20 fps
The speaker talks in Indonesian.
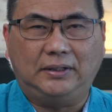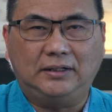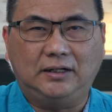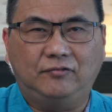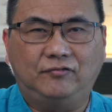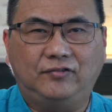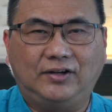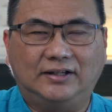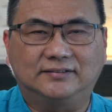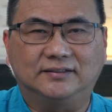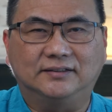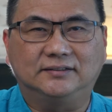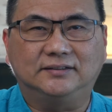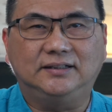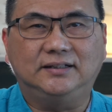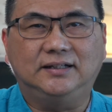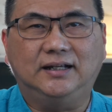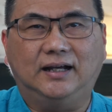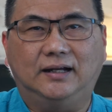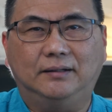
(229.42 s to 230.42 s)
pada fase
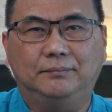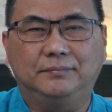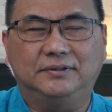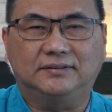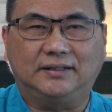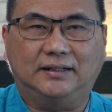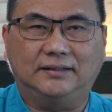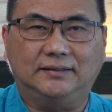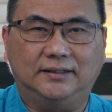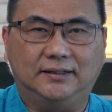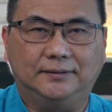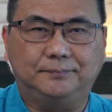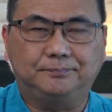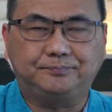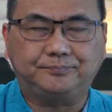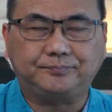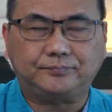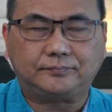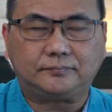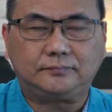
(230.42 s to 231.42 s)
3 misalnya,
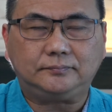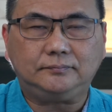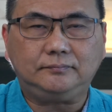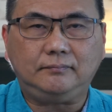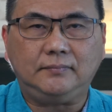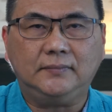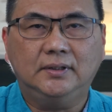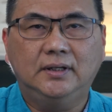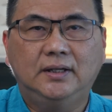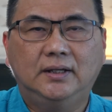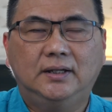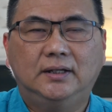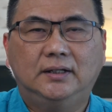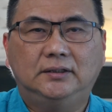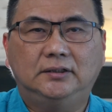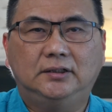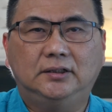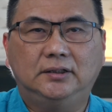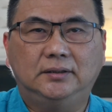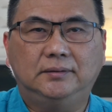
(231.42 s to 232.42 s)

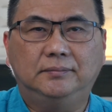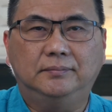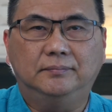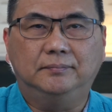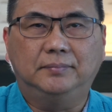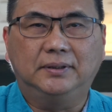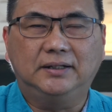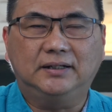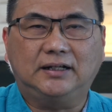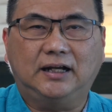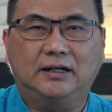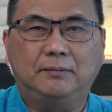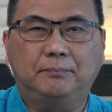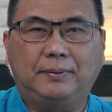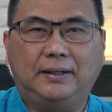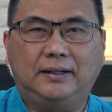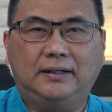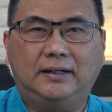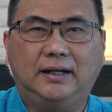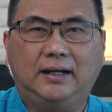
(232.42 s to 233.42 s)
diberikan
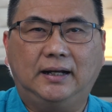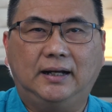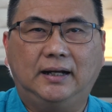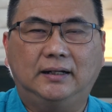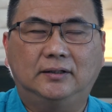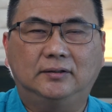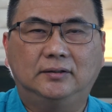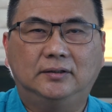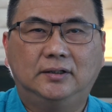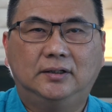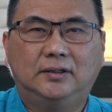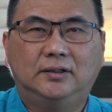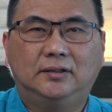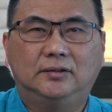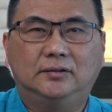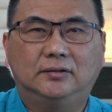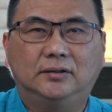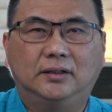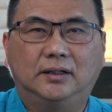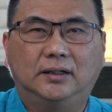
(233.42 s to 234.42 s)
pada
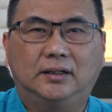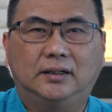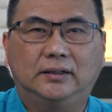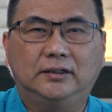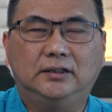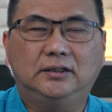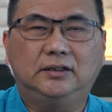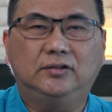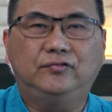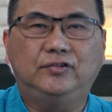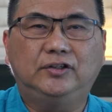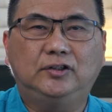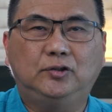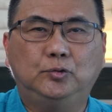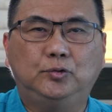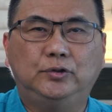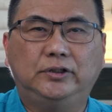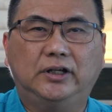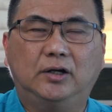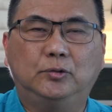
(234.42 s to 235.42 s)
Eh,
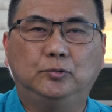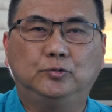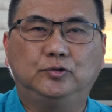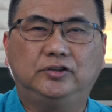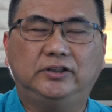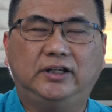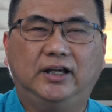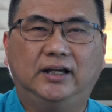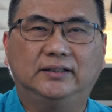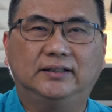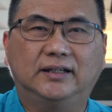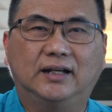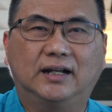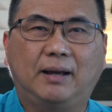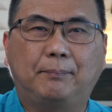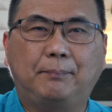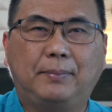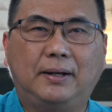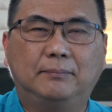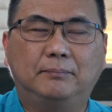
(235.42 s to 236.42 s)
individu yang usianya
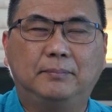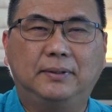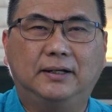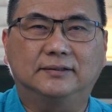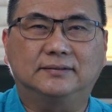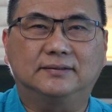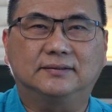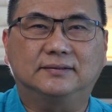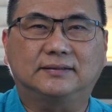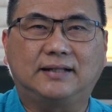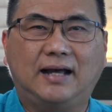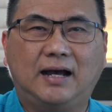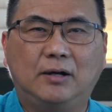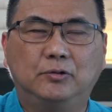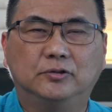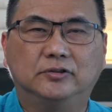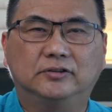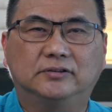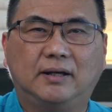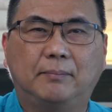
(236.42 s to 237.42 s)
18
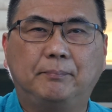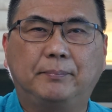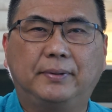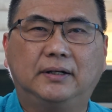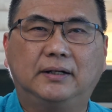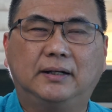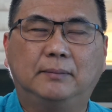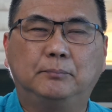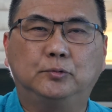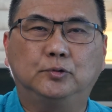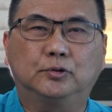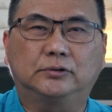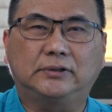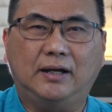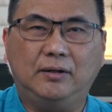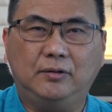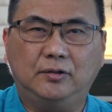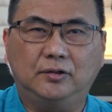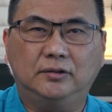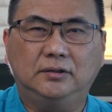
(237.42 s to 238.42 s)
tahun sampai 60
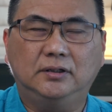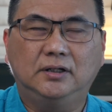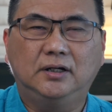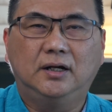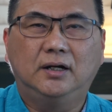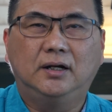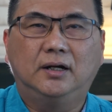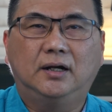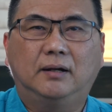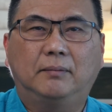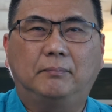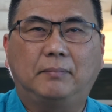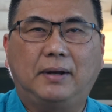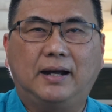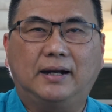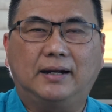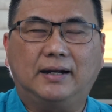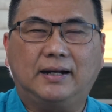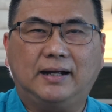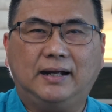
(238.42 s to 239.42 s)
tahun,
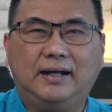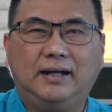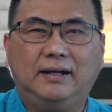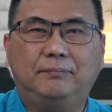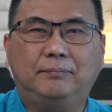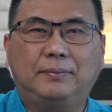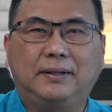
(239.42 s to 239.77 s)
maka